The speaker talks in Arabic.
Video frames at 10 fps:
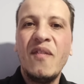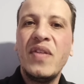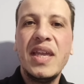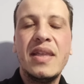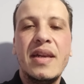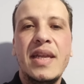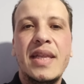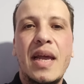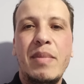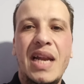في يد
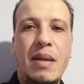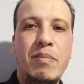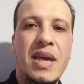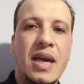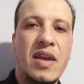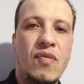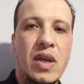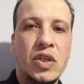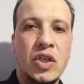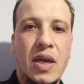النظام يلعب بها كيف
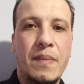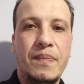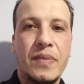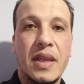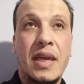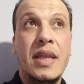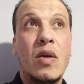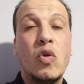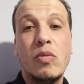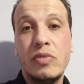يشاء اذا
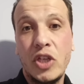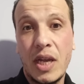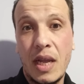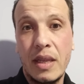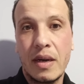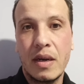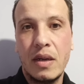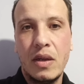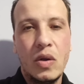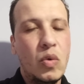كنت ماشي قادر
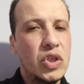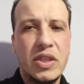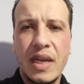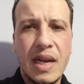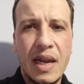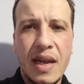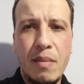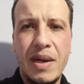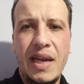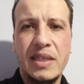واش داك
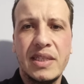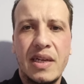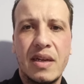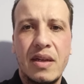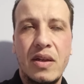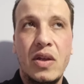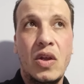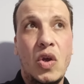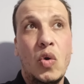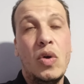الغرام اللي حزقك
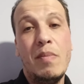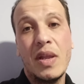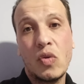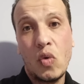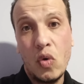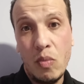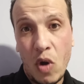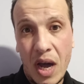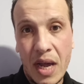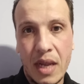ولما تقول
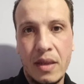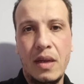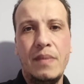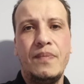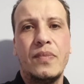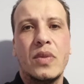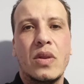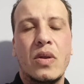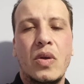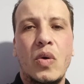معارضه
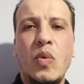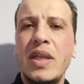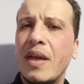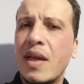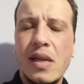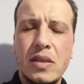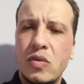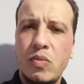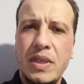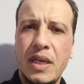وين كانت
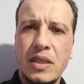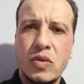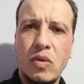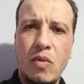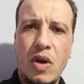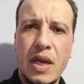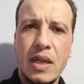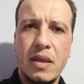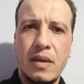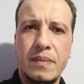زبيدة السول
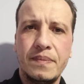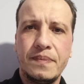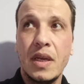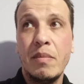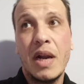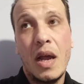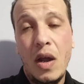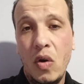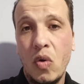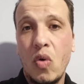معارضه
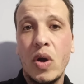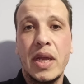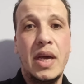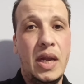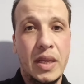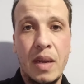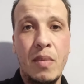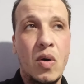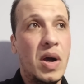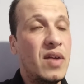امراه حقوقيه عندها
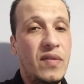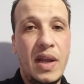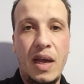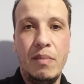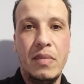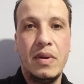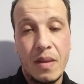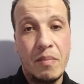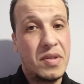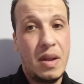مواقف نعم
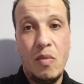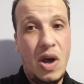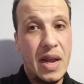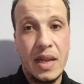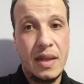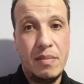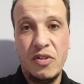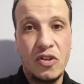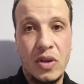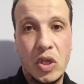بصح معارضه
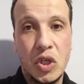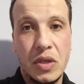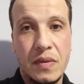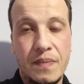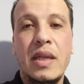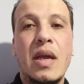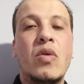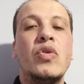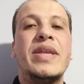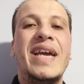ما شكيتش اذا
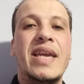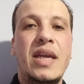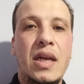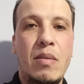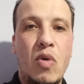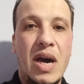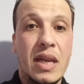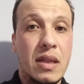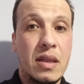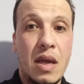كنت تحكي على
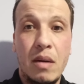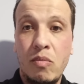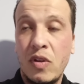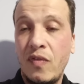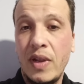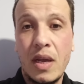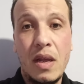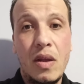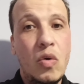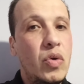معارضتها
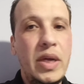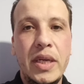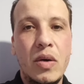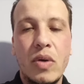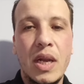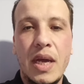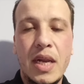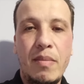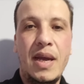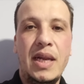لبوتفليقه ويحيى وقال
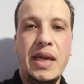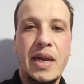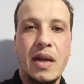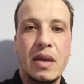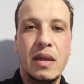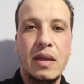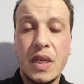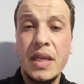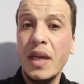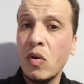انا مع الحراك
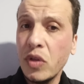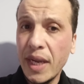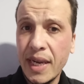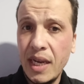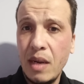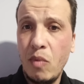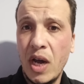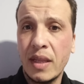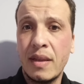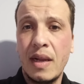اذا كنت تحكي على
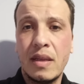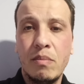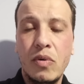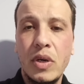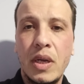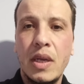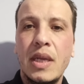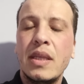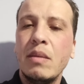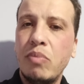معارضتها لتبون
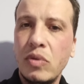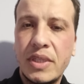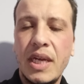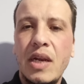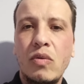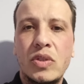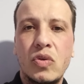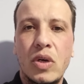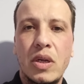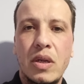تبون زايله
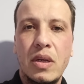وتزول